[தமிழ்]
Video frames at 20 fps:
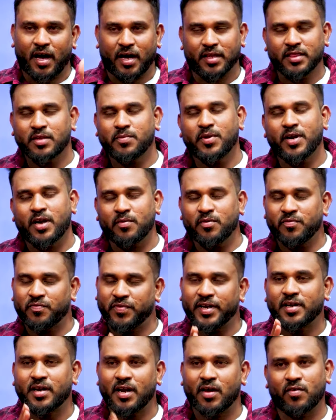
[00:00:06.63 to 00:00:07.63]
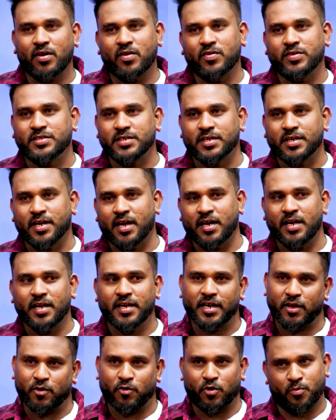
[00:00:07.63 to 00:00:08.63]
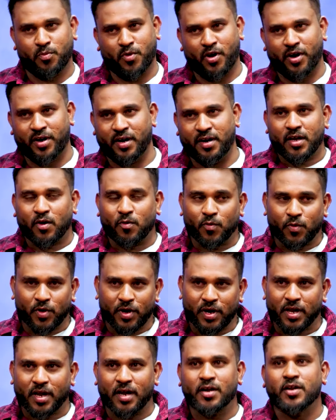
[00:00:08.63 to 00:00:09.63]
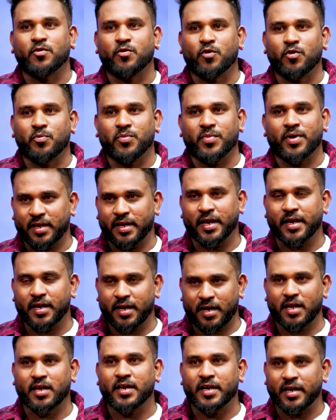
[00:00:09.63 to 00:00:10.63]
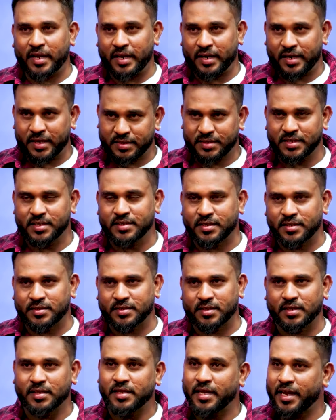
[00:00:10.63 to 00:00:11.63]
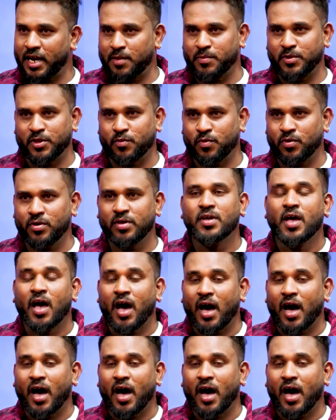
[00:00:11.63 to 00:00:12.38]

அந்த மாதிரி இல்லாமல் ஃபிட் லெவலில் வச்சிங்கனாலே நீங்கள் ஒரு மாடல் உங்களுக்கான க்ரூம் என்னென்னா நீங்கள் ட்ரெஸ்ஸிங் சென்ஸ் வந்து எல்லாமே இருக்கணும்